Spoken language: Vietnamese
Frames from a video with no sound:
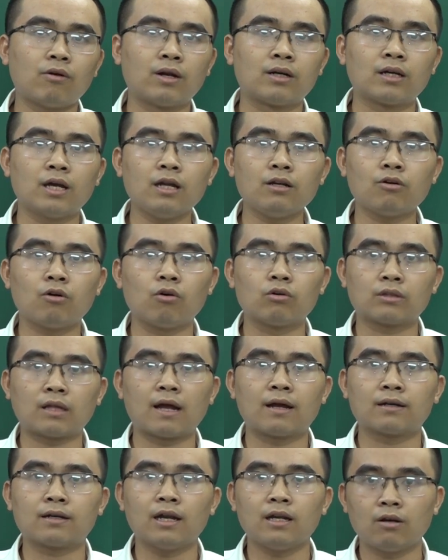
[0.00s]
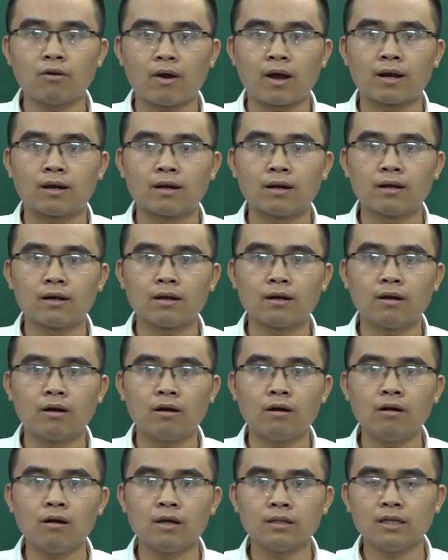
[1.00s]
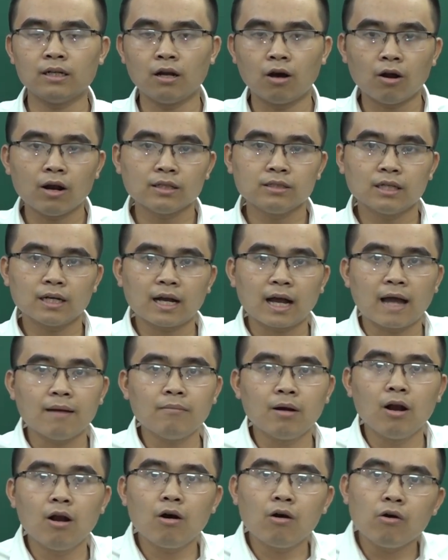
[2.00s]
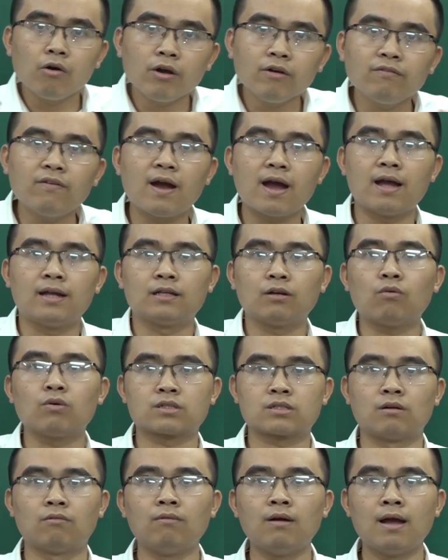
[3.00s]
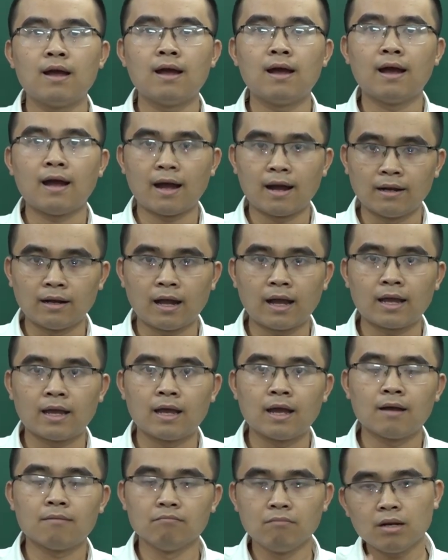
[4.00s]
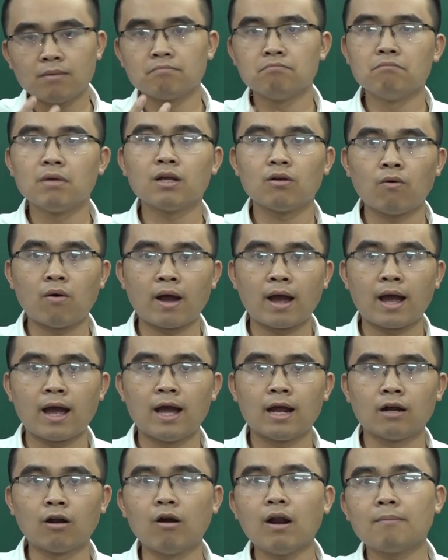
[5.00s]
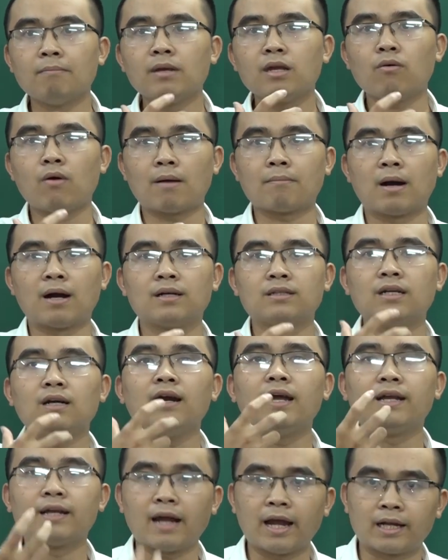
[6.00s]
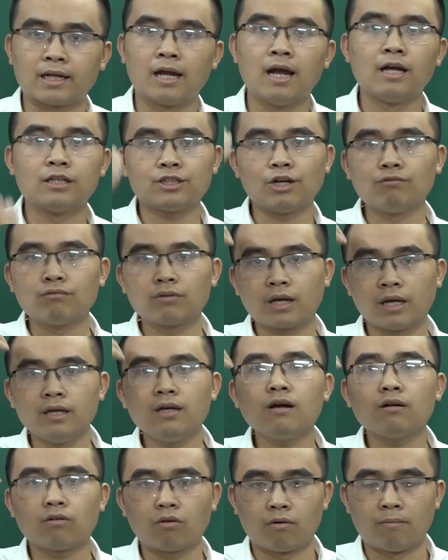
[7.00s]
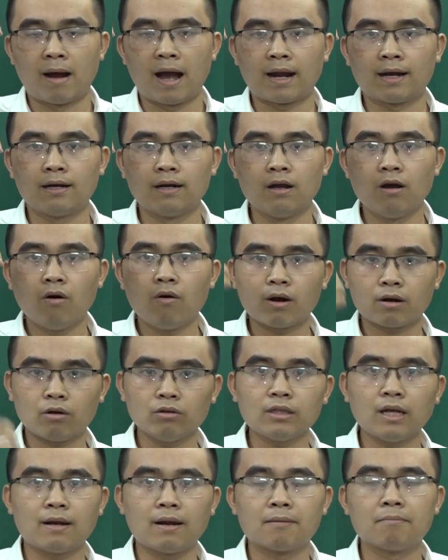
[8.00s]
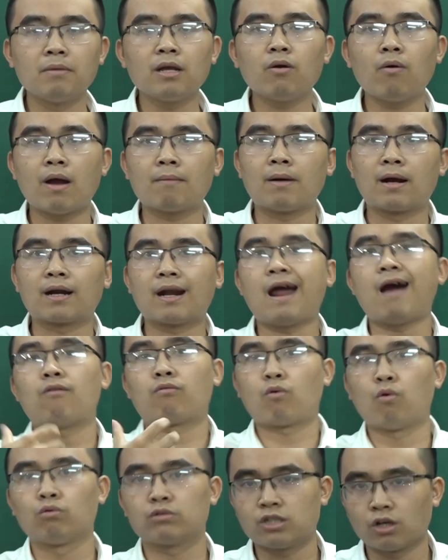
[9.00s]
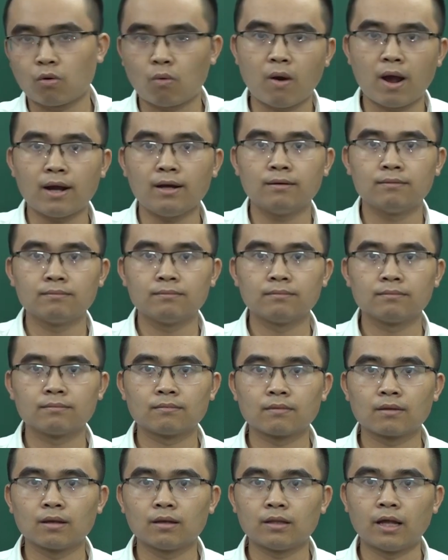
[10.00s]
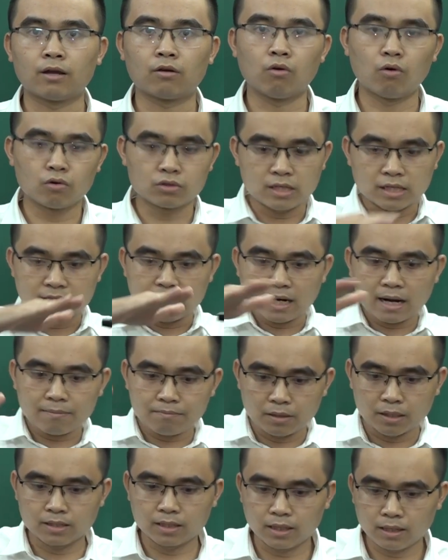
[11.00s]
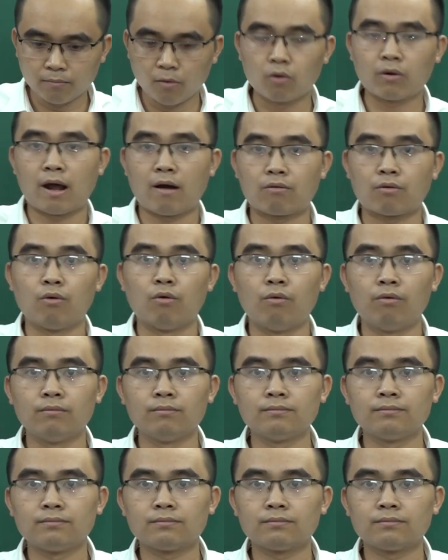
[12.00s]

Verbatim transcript: đoàn kết cô tang kết đoàn. Đó, thì đó là những cái mà lôi về những cuộc sống hàng ngày, biết minh họa. Đó là minh họa bằng những hình ảnh trong ký ức của bạn, hoặc có thể là minh họa bằng đạo cụ trực quan. Thầy cô sẽ set up ra những cái bộ đạo cụ